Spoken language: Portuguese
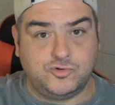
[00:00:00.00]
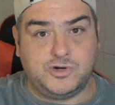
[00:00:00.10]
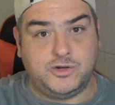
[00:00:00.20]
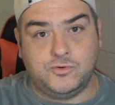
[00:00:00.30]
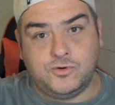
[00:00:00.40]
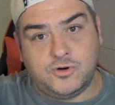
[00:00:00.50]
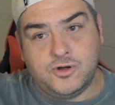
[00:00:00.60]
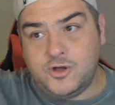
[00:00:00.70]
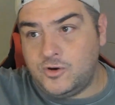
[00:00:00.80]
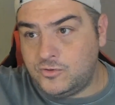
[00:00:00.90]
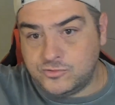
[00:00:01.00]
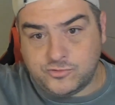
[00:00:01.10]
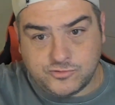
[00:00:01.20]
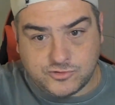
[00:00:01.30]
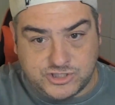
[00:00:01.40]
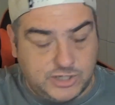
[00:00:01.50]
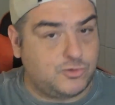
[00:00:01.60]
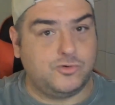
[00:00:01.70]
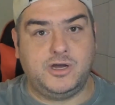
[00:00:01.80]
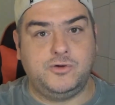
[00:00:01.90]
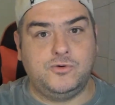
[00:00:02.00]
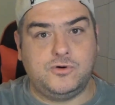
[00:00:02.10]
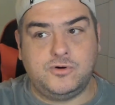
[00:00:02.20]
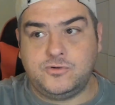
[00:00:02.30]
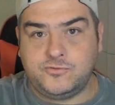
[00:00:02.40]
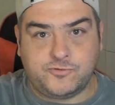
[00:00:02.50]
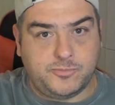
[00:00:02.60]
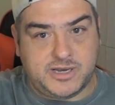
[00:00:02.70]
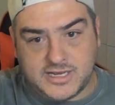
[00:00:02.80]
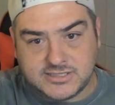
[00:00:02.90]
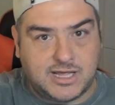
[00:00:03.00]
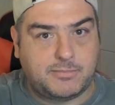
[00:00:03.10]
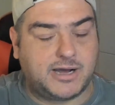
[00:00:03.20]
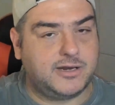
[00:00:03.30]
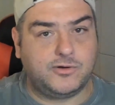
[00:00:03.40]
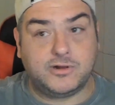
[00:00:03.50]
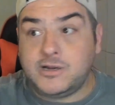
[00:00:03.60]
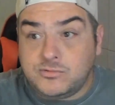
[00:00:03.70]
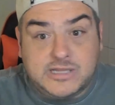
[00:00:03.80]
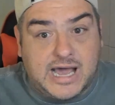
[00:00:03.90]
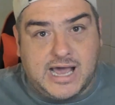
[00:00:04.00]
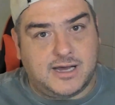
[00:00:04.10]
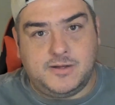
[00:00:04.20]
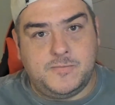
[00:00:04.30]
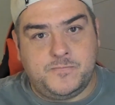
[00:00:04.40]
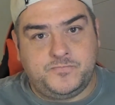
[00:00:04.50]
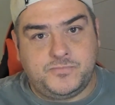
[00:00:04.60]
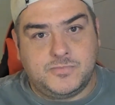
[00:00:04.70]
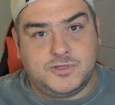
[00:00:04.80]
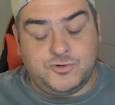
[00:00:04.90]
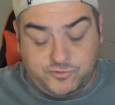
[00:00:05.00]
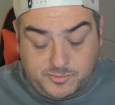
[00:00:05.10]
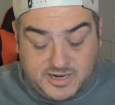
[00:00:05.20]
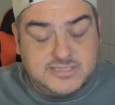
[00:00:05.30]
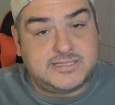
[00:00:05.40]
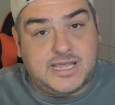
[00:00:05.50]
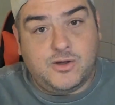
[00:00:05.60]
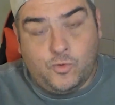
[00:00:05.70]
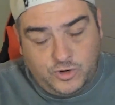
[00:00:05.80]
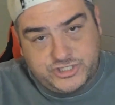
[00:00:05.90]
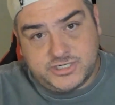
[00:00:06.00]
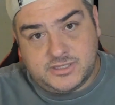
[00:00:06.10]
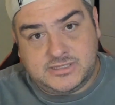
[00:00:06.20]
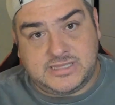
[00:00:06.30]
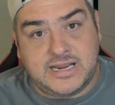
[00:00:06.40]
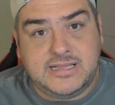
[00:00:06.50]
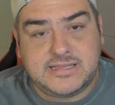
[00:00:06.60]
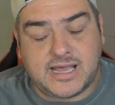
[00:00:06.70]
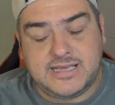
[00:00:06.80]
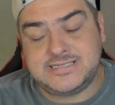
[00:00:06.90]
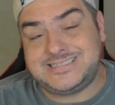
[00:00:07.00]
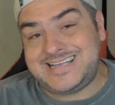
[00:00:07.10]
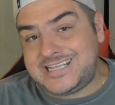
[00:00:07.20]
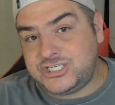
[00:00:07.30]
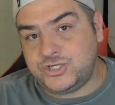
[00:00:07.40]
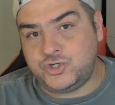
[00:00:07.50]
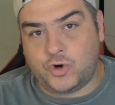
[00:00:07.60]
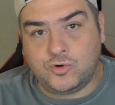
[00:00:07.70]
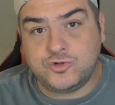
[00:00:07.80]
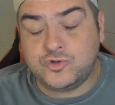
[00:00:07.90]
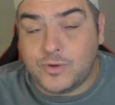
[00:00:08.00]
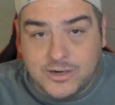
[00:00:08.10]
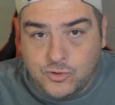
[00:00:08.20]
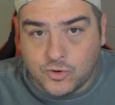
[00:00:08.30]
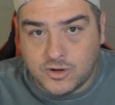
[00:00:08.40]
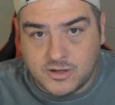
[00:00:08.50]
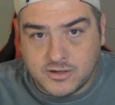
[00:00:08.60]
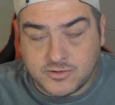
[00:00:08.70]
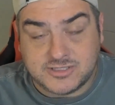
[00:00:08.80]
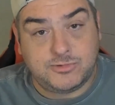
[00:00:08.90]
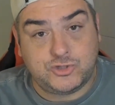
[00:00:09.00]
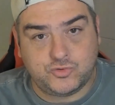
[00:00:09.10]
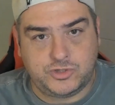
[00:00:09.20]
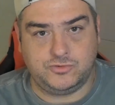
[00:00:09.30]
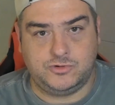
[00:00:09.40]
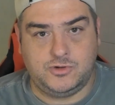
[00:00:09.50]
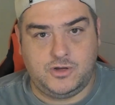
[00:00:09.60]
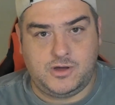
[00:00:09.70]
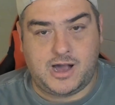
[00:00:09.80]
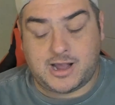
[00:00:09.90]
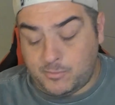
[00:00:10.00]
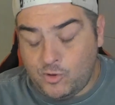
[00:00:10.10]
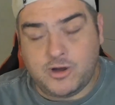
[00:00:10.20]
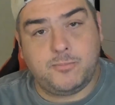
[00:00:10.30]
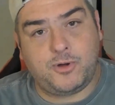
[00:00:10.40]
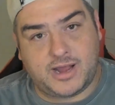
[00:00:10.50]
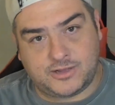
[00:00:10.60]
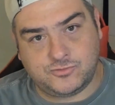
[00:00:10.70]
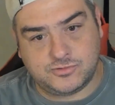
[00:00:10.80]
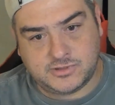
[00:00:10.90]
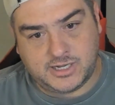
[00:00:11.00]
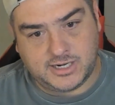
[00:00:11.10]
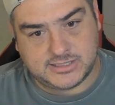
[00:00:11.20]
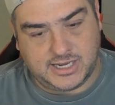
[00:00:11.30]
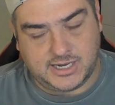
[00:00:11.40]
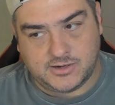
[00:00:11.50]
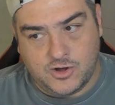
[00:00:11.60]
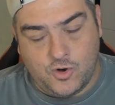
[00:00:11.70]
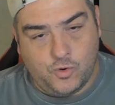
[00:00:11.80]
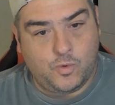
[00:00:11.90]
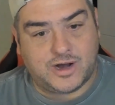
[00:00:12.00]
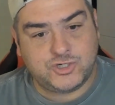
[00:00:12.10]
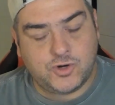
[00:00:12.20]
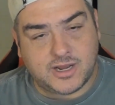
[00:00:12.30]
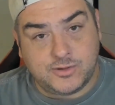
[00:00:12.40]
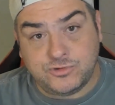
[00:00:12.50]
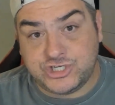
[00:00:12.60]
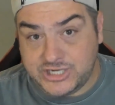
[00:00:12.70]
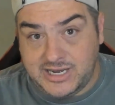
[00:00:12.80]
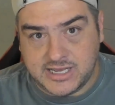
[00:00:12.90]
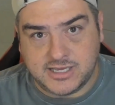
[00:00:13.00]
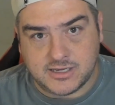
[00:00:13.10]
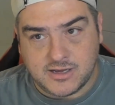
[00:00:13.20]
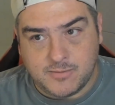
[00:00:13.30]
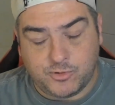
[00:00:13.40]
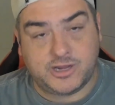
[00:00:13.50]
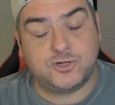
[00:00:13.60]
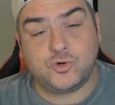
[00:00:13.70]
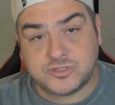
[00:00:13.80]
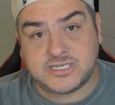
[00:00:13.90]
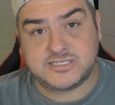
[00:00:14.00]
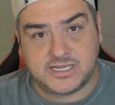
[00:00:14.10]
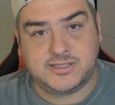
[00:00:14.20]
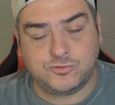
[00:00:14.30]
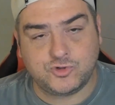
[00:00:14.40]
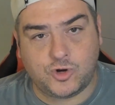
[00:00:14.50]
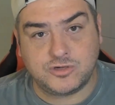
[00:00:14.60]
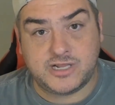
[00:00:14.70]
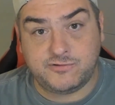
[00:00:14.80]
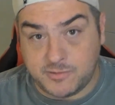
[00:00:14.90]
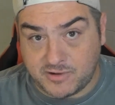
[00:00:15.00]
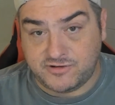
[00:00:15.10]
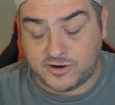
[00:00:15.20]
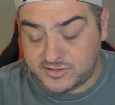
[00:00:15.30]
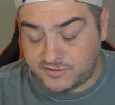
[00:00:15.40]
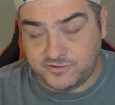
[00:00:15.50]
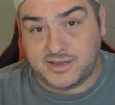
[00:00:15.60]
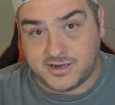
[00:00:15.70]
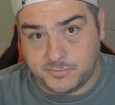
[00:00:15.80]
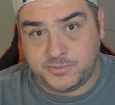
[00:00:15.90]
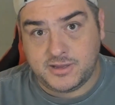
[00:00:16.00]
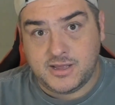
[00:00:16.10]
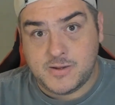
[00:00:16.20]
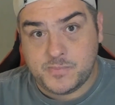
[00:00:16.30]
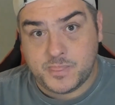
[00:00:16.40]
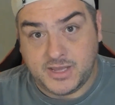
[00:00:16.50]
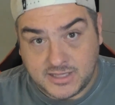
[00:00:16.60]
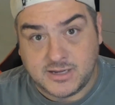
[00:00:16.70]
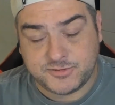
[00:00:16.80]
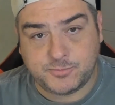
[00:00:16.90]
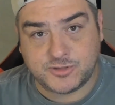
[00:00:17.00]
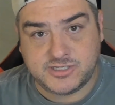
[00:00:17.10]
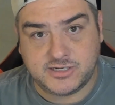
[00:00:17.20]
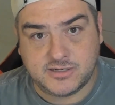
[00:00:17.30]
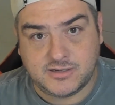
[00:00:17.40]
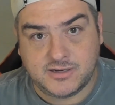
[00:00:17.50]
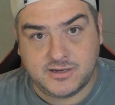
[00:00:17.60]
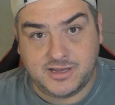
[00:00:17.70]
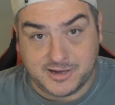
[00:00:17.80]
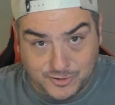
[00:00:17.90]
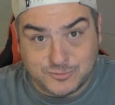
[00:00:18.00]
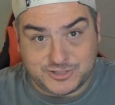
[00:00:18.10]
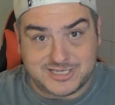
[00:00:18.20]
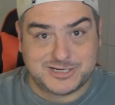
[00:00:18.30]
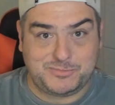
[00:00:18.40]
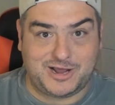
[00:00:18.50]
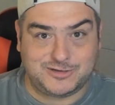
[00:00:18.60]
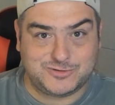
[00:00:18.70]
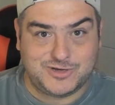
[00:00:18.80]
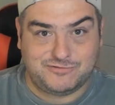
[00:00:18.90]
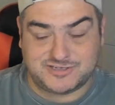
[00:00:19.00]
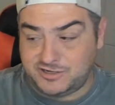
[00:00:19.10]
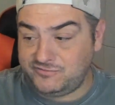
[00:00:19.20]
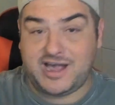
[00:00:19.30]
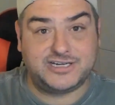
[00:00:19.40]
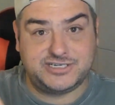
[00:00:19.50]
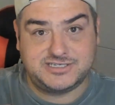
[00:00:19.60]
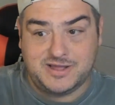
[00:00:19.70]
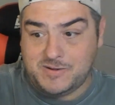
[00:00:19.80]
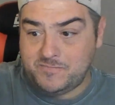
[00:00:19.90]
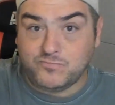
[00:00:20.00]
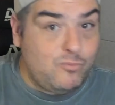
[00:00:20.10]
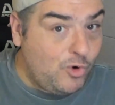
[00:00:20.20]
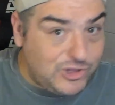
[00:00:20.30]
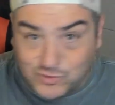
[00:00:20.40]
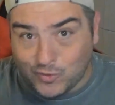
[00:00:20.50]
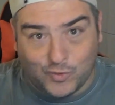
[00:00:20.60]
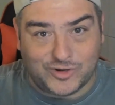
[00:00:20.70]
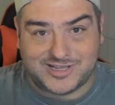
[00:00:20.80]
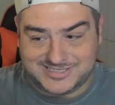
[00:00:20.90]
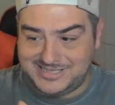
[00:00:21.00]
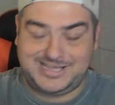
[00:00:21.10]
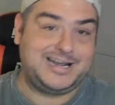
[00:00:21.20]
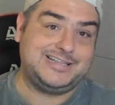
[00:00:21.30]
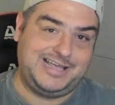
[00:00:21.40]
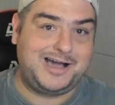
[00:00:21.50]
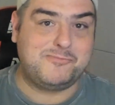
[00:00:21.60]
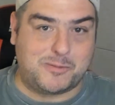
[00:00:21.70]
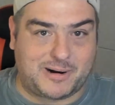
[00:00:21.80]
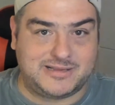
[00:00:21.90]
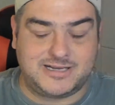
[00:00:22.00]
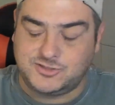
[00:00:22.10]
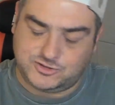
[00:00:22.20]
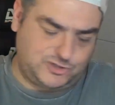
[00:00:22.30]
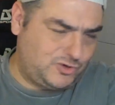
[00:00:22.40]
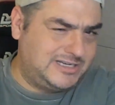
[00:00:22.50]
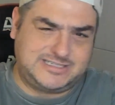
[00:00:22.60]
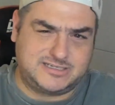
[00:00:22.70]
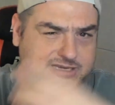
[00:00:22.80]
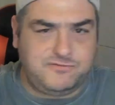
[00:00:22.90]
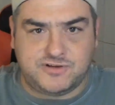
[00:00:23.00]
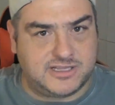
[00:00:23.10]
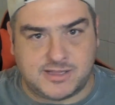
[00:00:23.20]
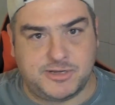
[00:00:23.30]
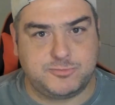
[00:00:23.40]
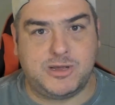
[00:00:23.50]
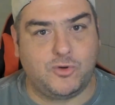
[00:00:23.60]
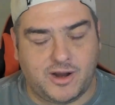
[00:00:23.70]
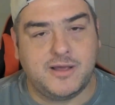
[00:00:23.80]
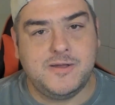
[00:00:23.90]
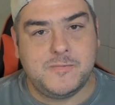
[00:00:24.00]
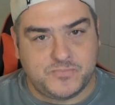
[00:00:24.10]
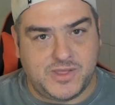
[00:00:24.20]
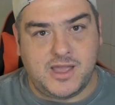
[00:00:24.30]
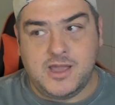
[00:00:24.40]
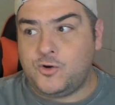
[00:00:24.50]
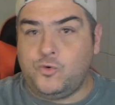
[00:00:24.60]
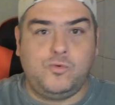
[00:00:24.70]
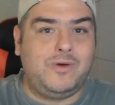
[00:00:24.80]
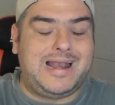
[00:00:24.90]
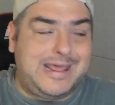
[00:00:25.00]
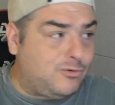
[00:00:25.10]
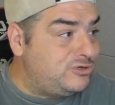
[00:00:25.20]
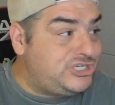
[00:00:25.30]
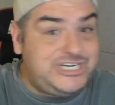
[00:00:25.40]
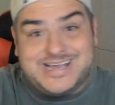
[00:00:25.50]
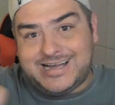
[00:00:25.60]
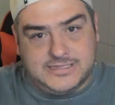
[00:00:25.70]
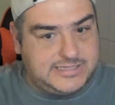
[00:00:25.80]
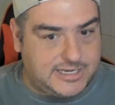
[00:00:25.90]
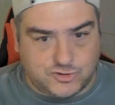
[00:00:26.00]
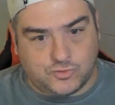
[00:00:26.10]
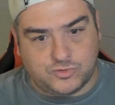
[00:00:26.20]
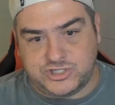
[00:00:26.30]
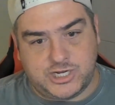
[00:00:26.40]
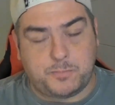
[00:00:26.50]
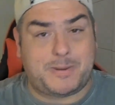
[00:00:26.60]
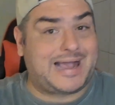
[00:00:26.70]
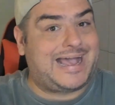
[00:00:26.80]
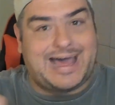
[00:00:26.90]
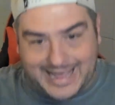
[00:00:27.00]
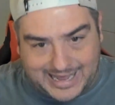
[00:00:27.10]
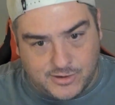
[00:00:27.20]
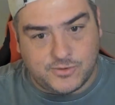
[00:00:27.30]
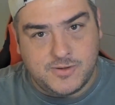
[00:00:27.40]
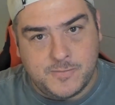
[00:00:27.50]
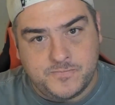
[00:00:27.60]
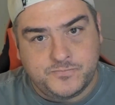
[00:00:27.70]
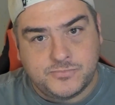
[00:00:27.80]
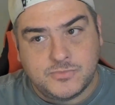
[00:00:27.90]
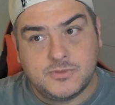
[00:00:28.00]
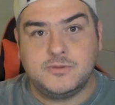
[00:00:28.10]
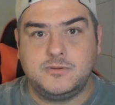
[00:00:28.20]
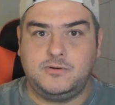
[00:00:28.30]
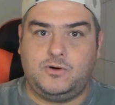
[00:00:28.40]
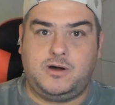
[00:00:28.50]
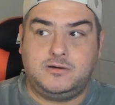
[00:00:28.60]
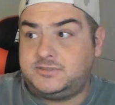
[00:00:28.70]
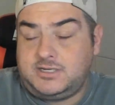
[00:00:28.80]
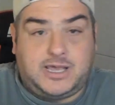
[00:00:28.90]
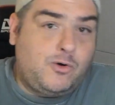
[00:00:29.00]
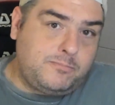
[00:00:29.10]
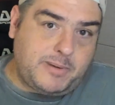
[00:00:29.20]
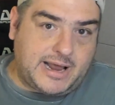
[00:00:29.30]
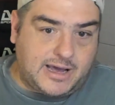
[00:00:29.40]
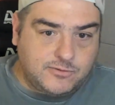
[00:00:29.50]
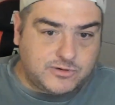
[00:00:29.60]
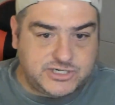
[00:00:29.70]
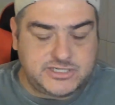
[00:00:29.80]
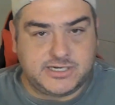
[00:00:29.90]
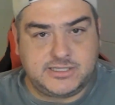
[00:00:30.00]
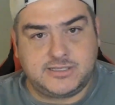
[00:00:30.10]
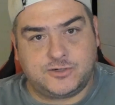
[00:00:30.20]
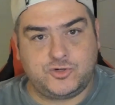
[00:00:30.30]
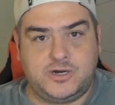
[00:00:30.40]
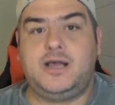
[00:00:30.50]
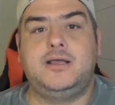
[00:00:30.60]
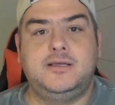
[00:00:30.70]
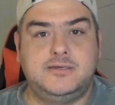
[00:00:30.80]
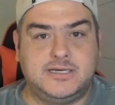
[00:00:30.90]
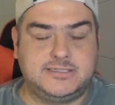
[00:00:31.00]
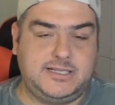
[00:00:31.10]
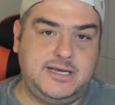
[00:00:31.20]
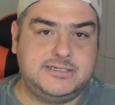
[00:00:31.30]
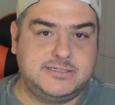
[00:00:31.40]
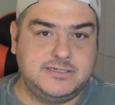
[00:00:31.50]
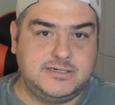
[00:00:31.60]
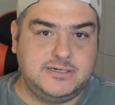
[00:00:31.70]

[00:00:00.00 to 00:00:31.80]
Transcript: não ganhou. O do Zico não ganhou. O Fluminense da máquina não ganhou. Não dá. Se o Fluminense tem hoje 37 jogos no ano. Nós estamos em junho. Acabou o campeonato na Inglaterra. O Guardiola deu um chilique, porque ele jogou 61 jogos. Ele foi para a final da FA Cup e da Champions League. E ele ganhou os três campeonatos, fazendo viagens muito curtas dentro da Inglaterra, uma parte deles, ou seja, o cansaço é infinitamente menor, né? Com um elenco gigantesco, com dinheiro pra caralho. Você quer comparar com a gente aqui tentando jogar? As três?